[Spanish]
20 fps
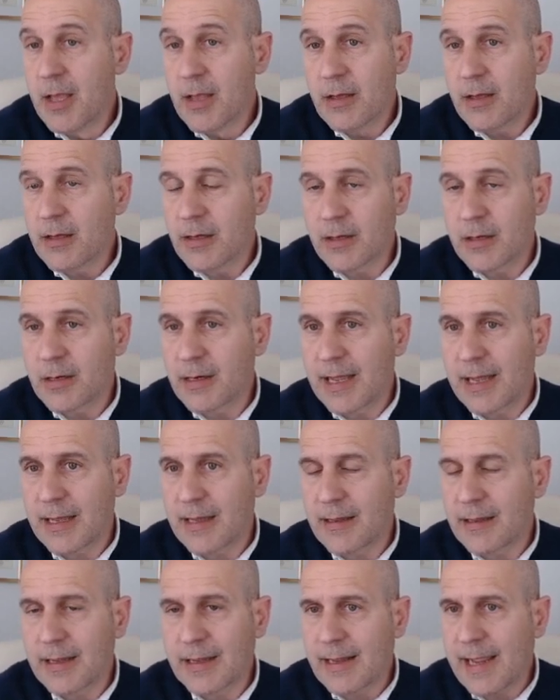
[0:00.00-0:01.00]
eh,
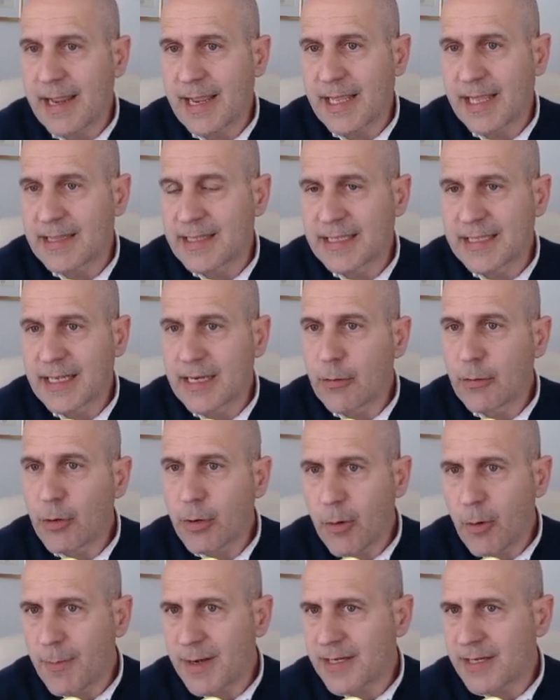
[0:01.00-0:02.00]
la, hay gente que tiene
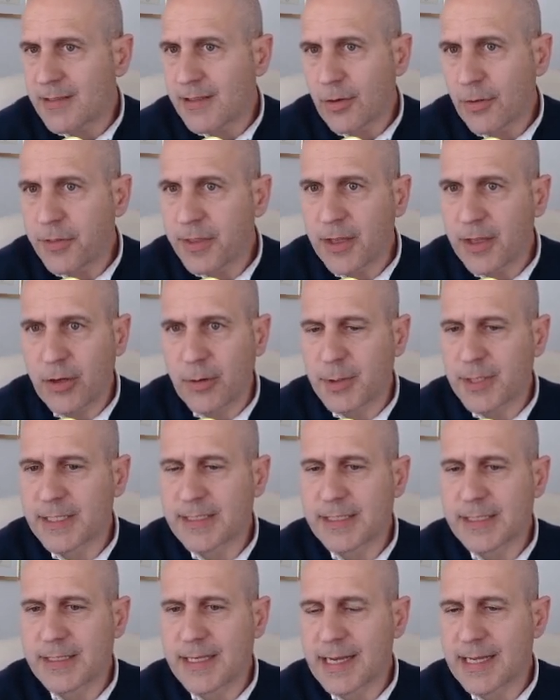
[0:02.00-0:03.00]
Euribor más 0,5, pues le
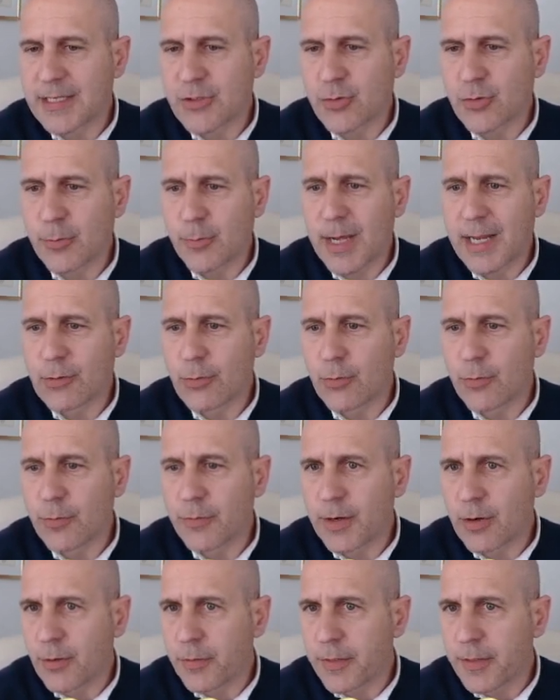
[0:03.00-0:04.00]
tendría que sumar un
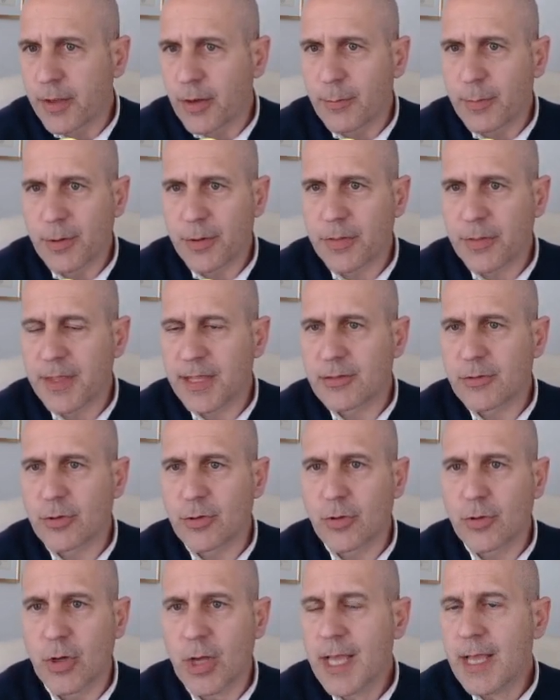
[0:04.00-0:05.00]

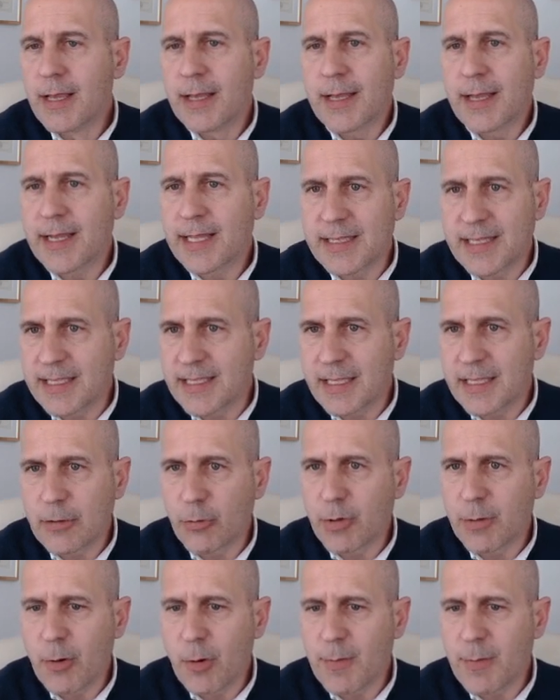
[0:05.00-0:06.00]
0,5%. Gente que tiene
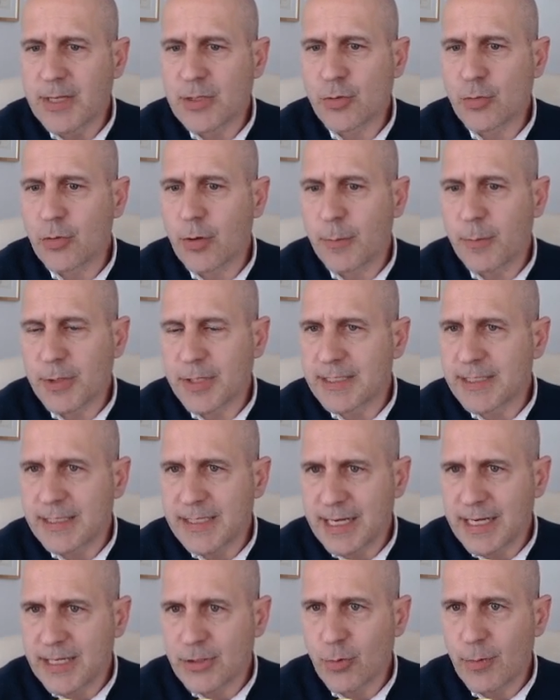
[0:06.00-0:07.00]
Euribor más 1, pues le
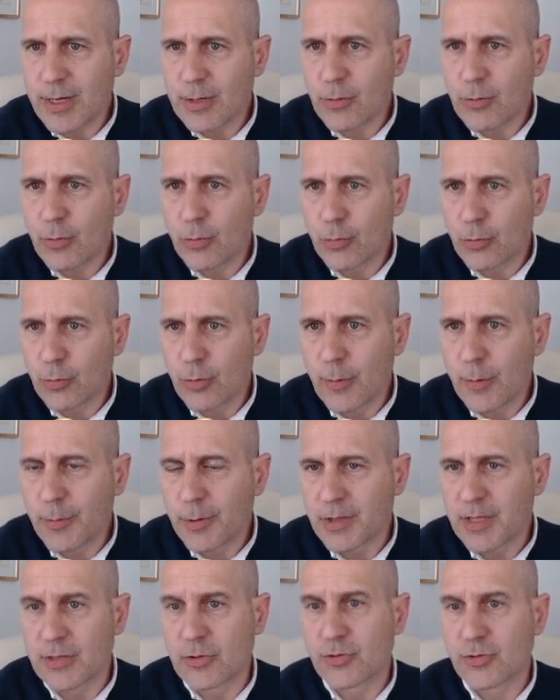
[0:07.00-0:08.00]
tendría que sumar un
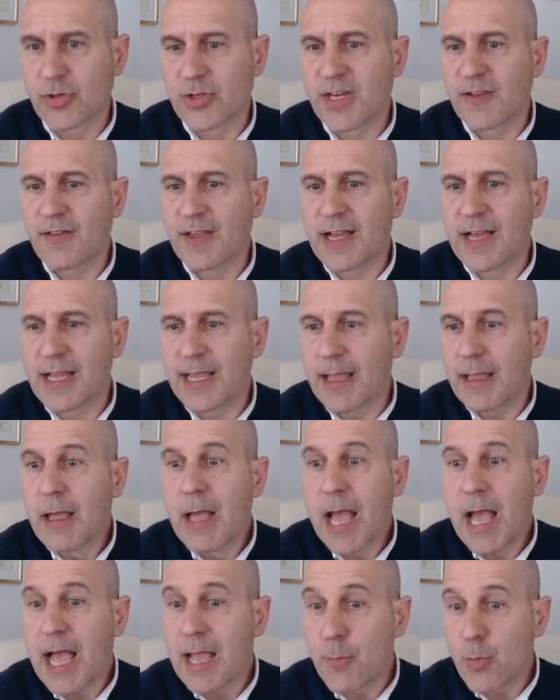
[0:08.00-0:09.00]
1%. Eso significa que
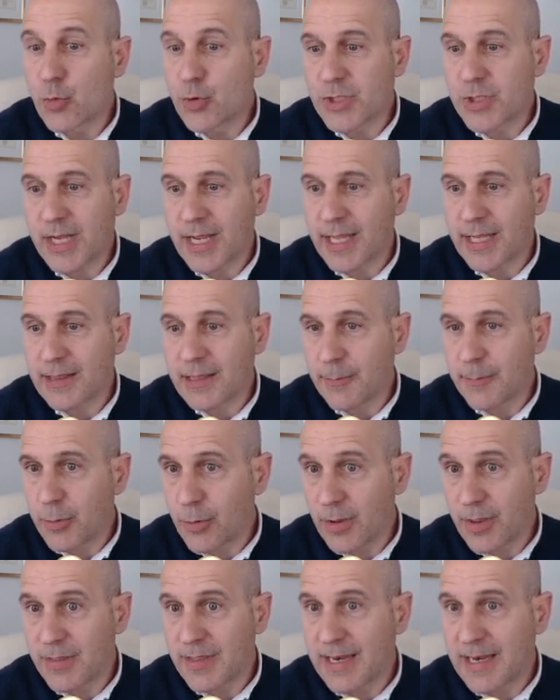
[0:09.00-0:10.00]
hay mucha gente, por
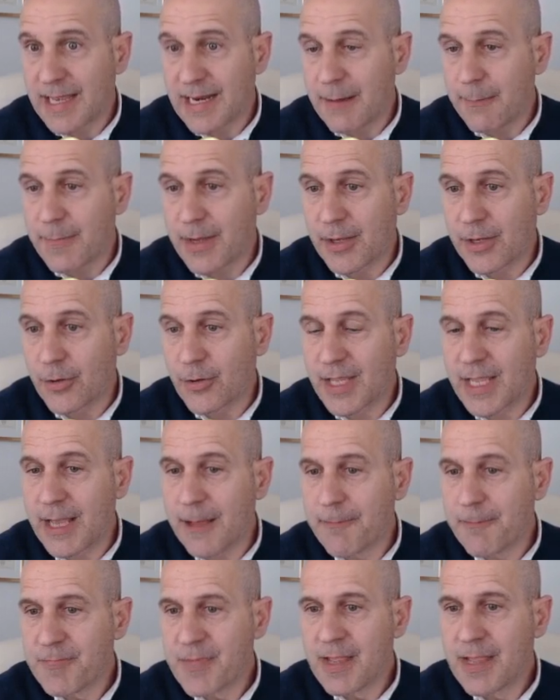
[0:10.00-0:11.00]
no decir la gran
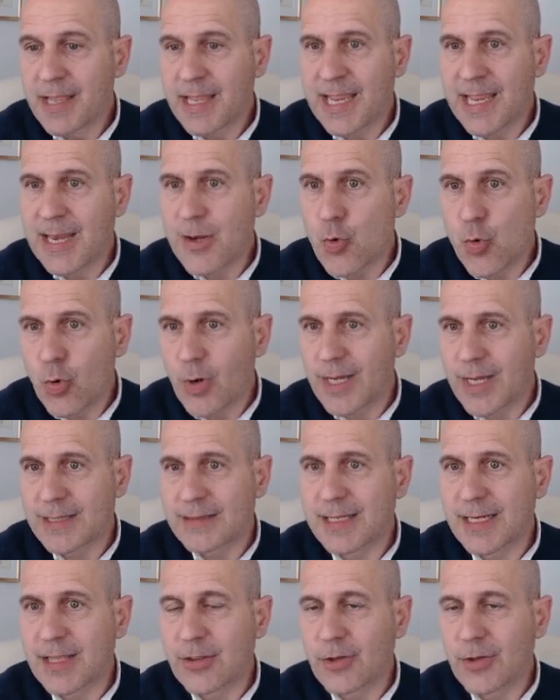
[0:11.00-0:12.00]
mayoría, que nunca
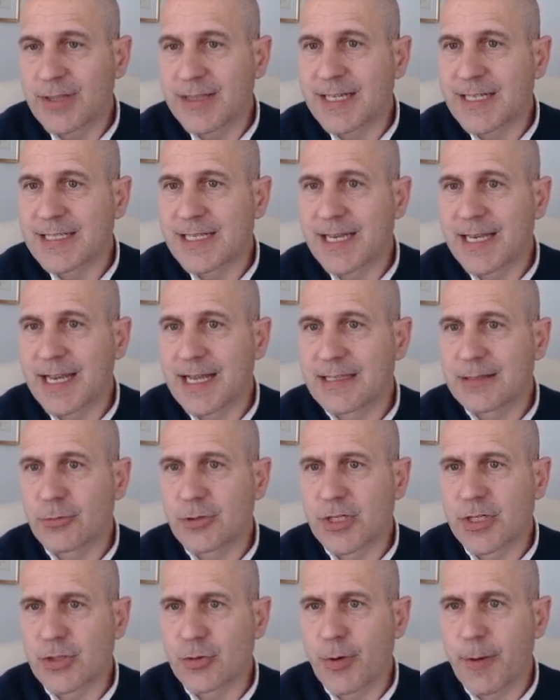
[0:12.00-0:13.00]
han tenido intereses
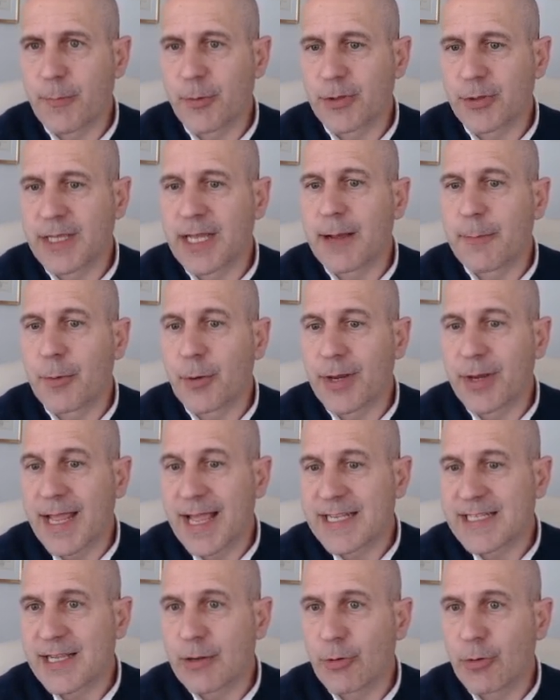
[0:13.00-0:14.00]
negativos en su hipoteca, porque
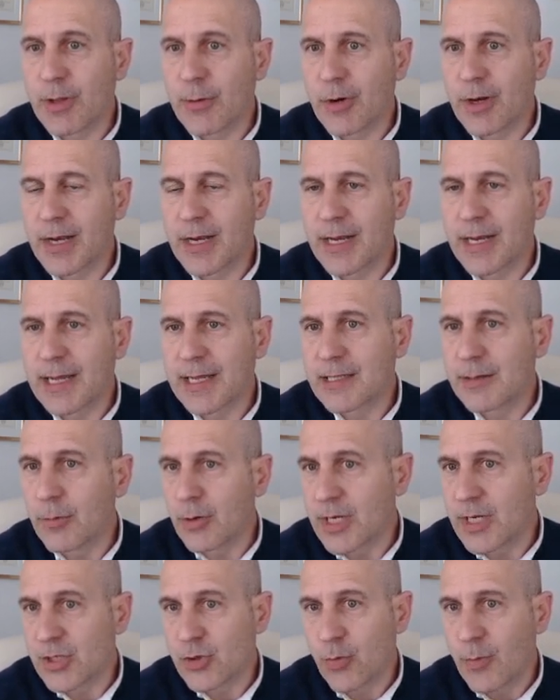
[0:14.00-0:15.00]
a ese Euribor en
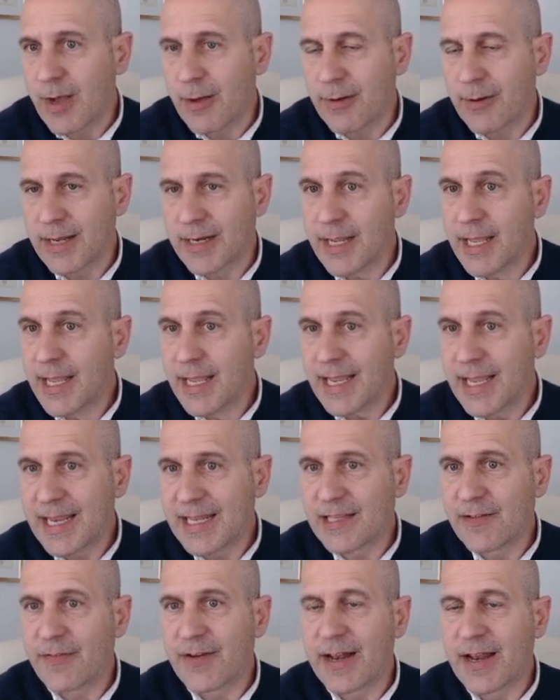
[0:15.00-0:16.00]
negativo le sumaban
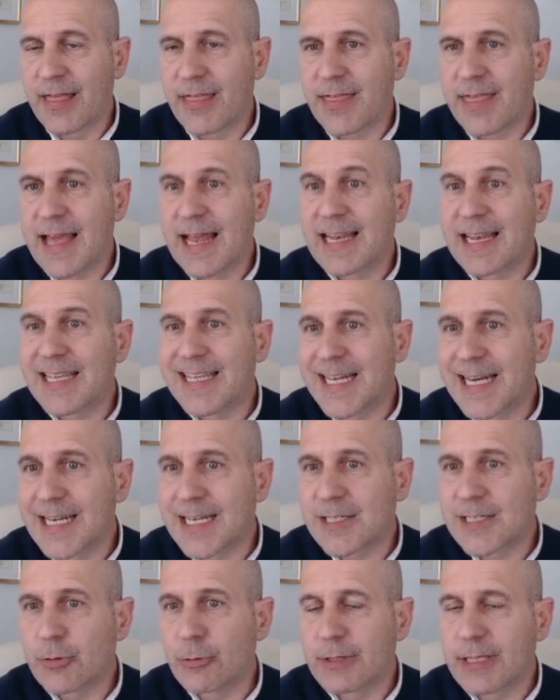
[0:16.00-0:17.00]
el diferencial y el
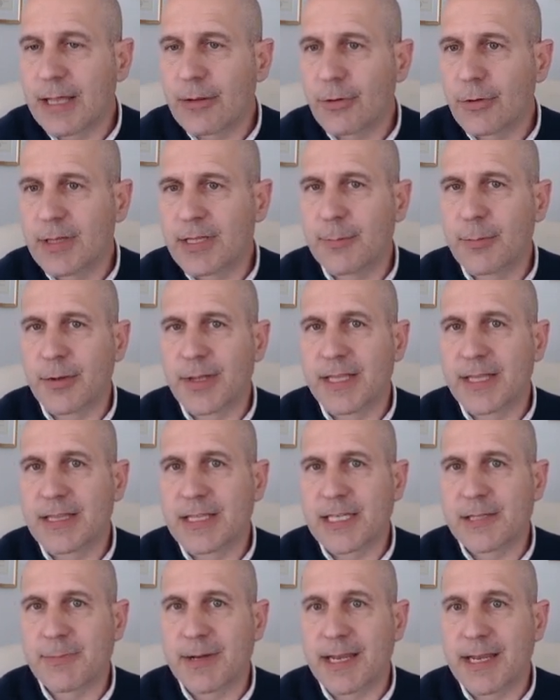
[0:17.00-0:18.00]
resultado, el tipo de
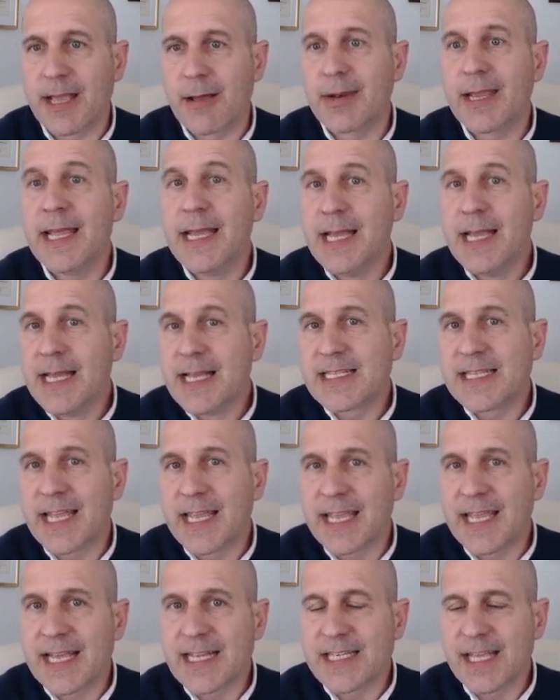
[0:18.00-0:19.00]
interés variable,
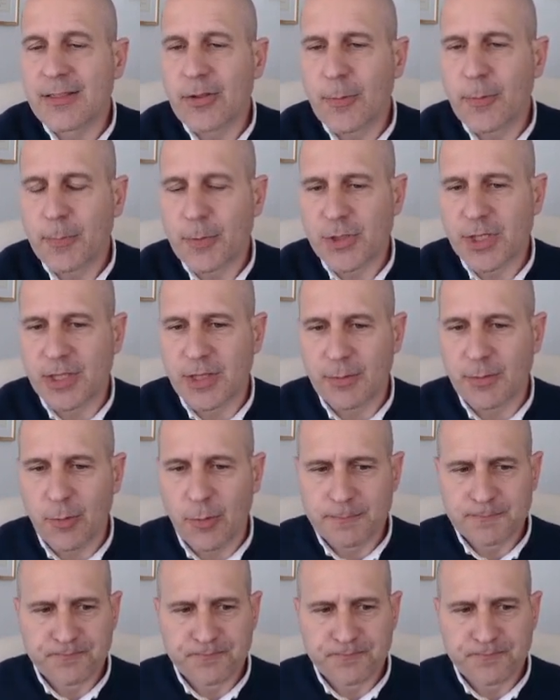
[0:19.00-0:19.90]
seguía siendo positivo.